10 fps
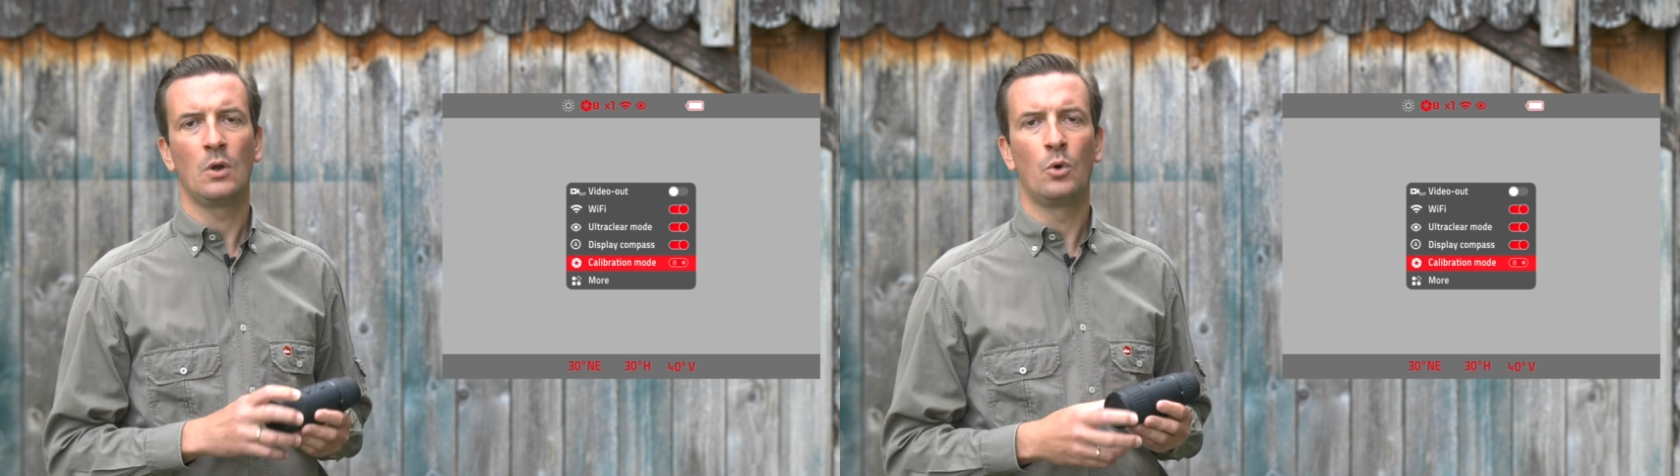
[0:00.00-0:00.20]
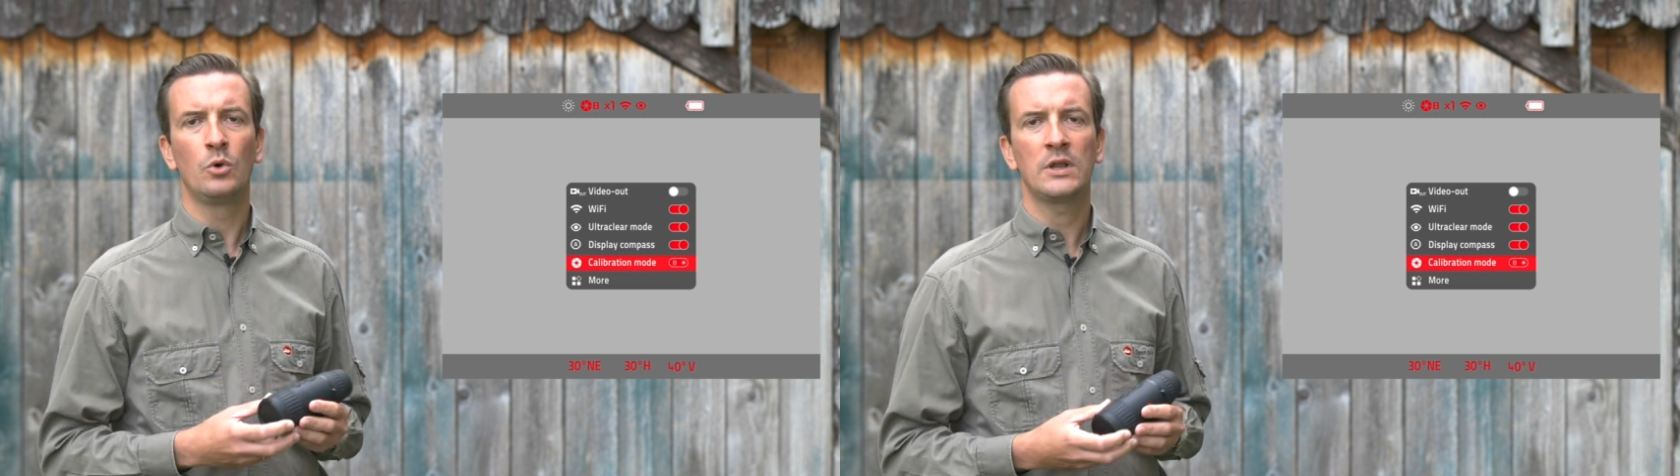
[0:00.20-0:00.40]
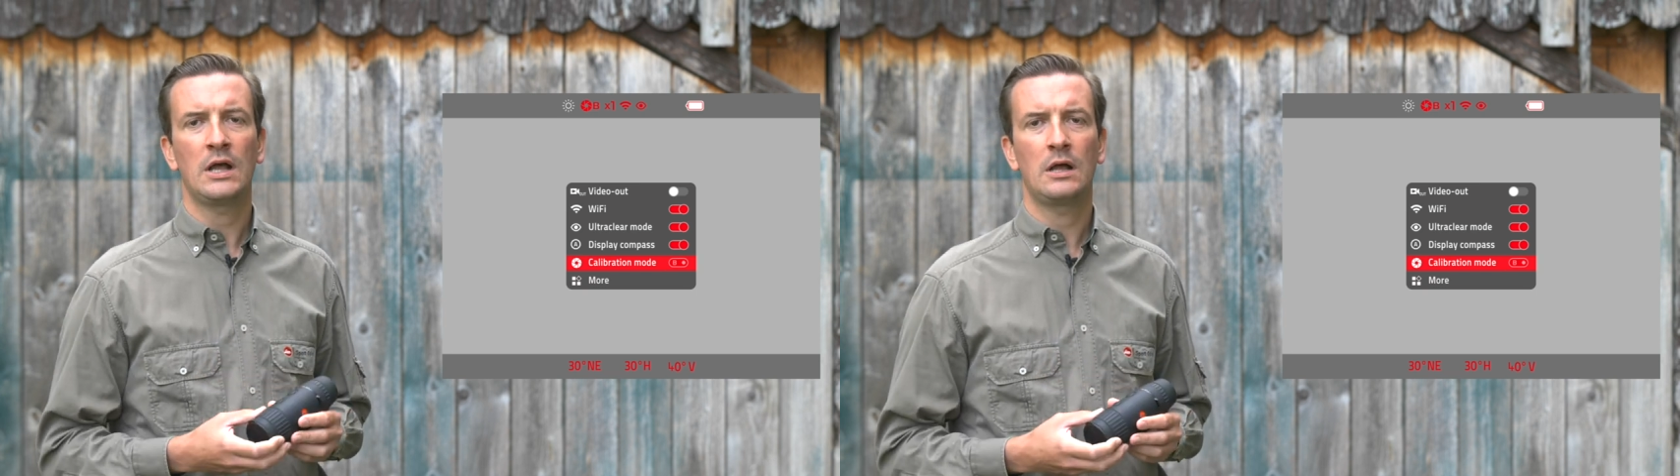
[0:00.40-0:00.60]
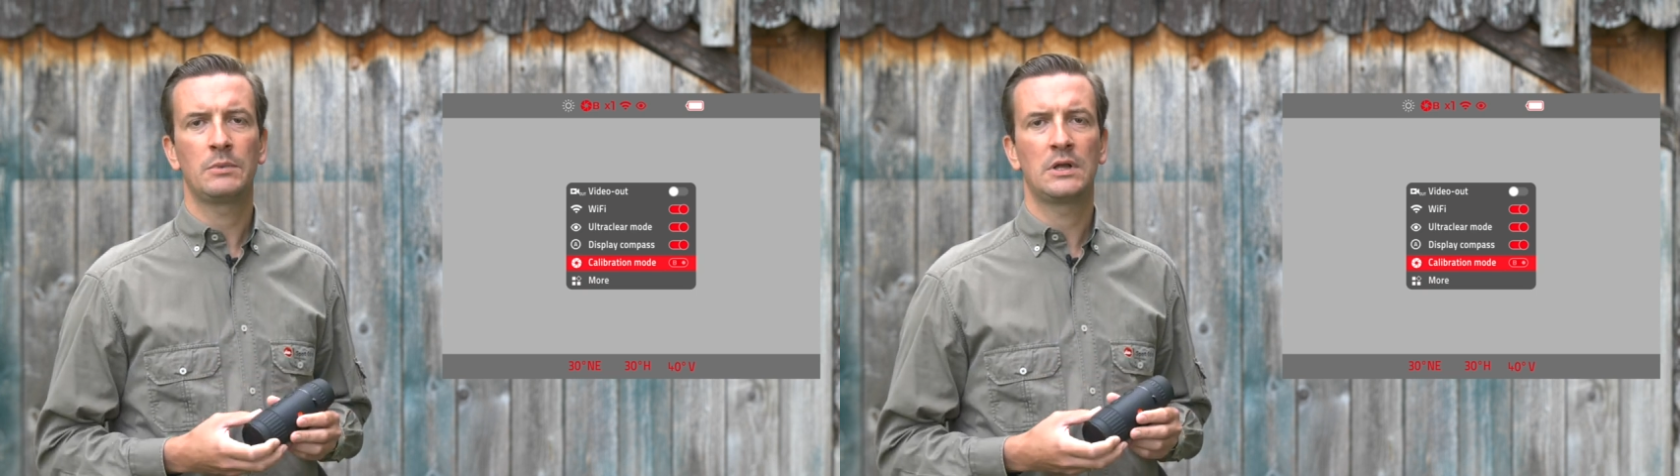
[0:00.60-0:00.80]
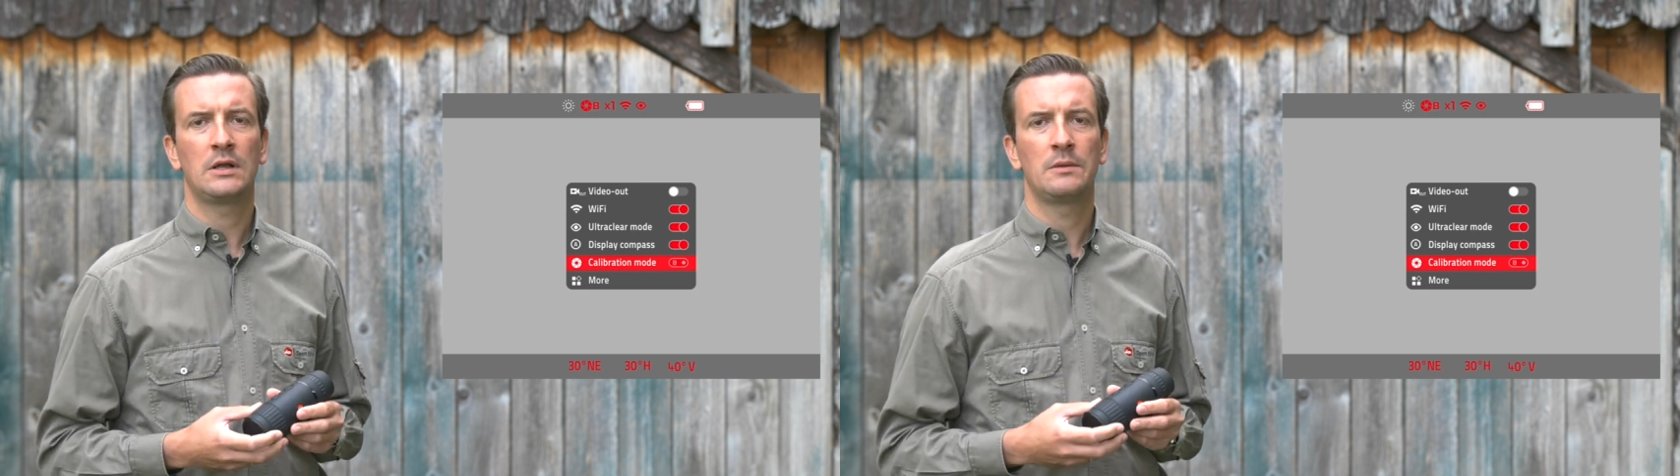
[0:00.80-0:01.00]
oder
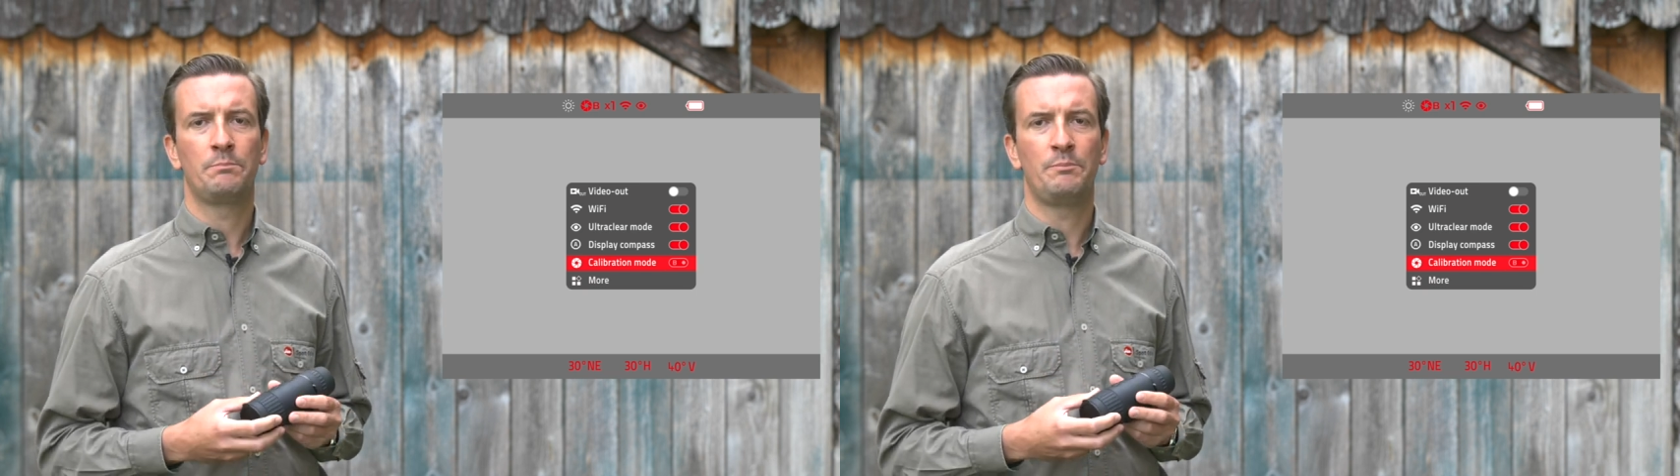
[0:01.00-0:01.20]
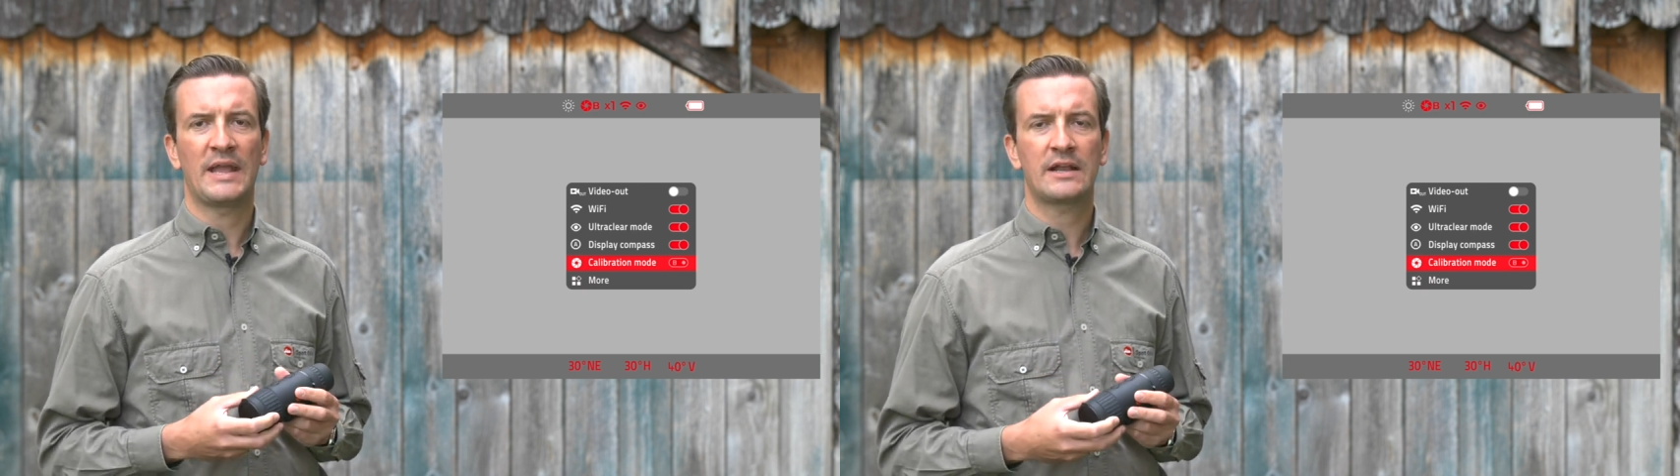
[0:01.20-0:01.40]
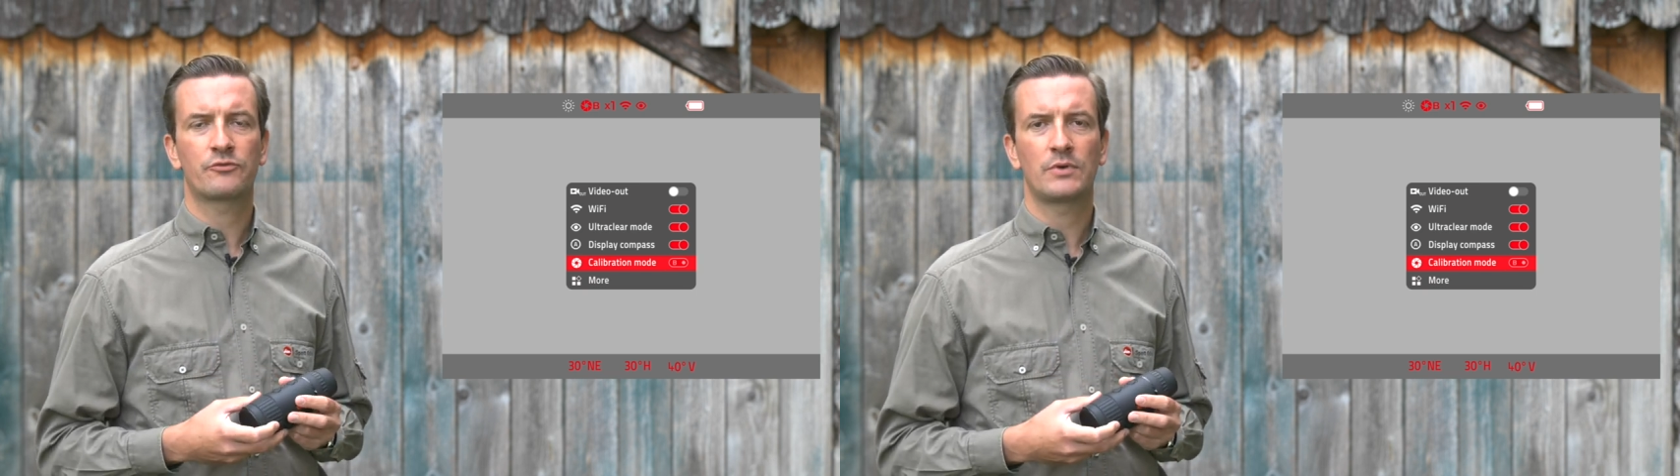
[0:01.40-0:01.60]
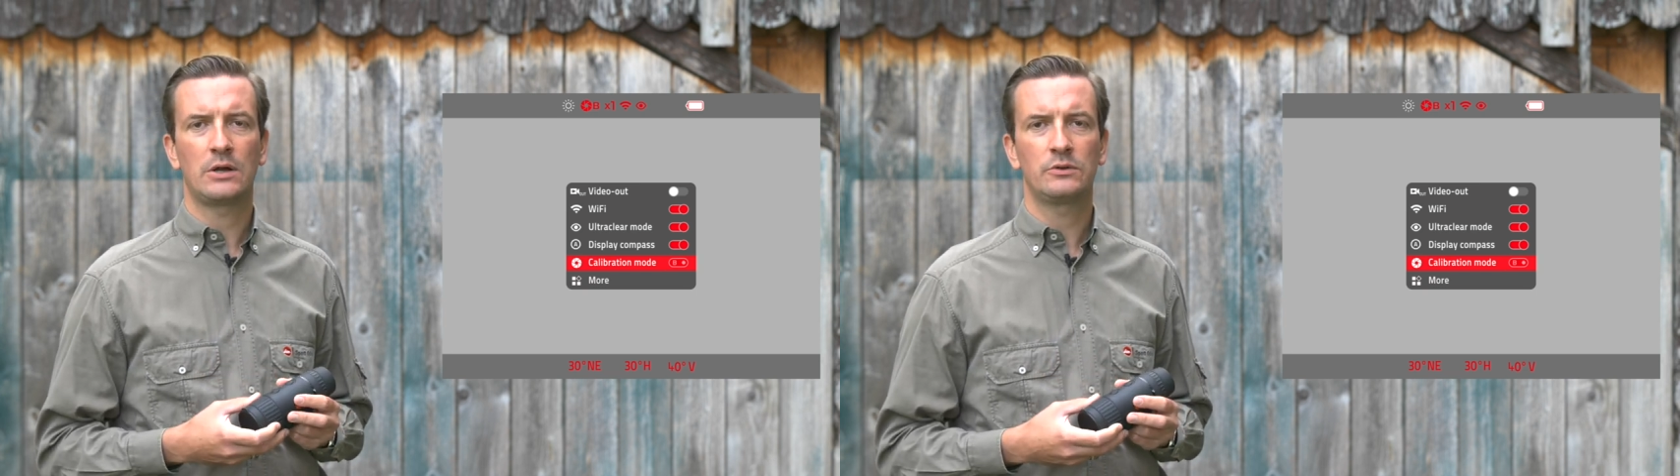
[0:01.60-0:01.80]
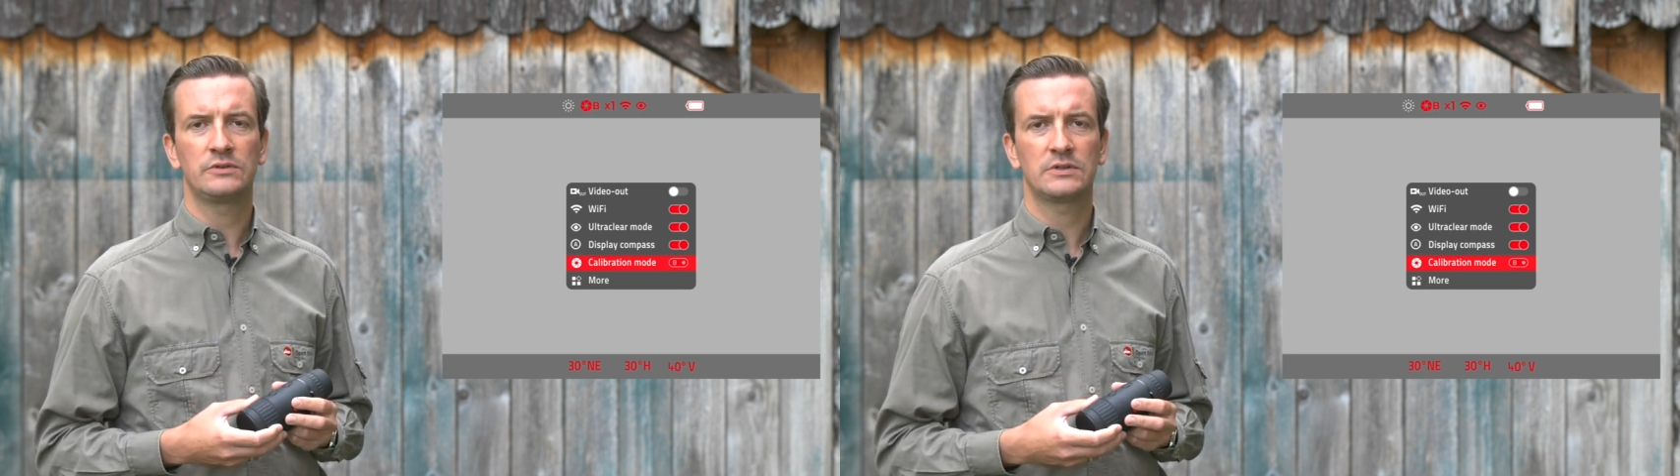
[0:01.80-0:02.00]
aber
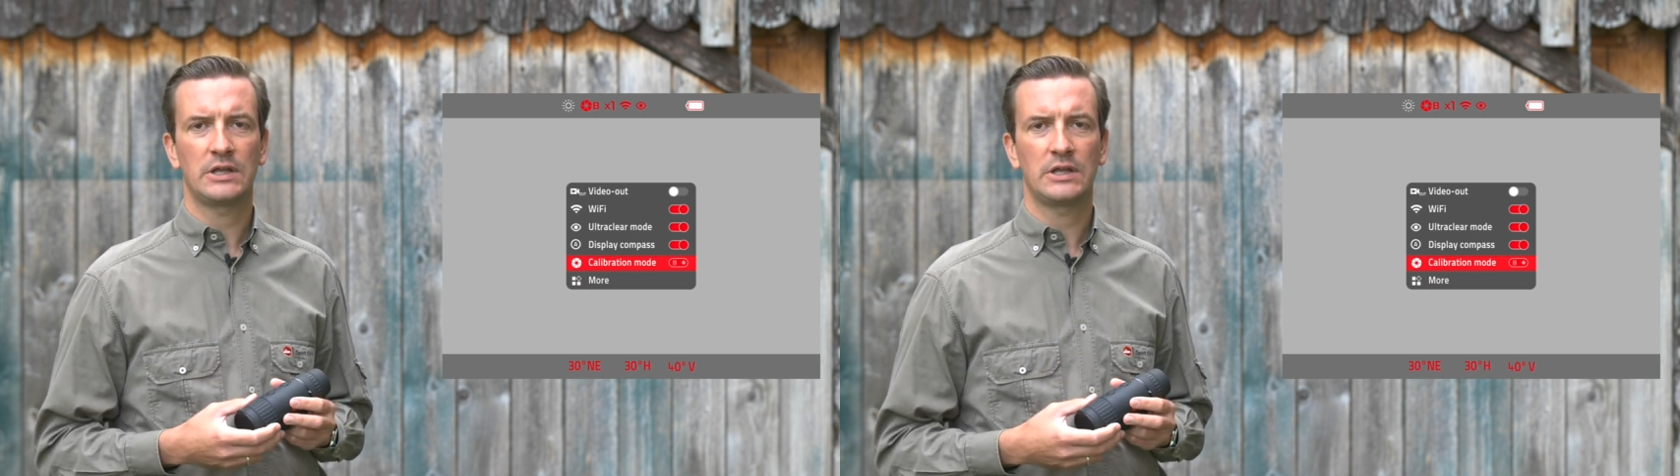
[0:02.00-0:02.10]
Background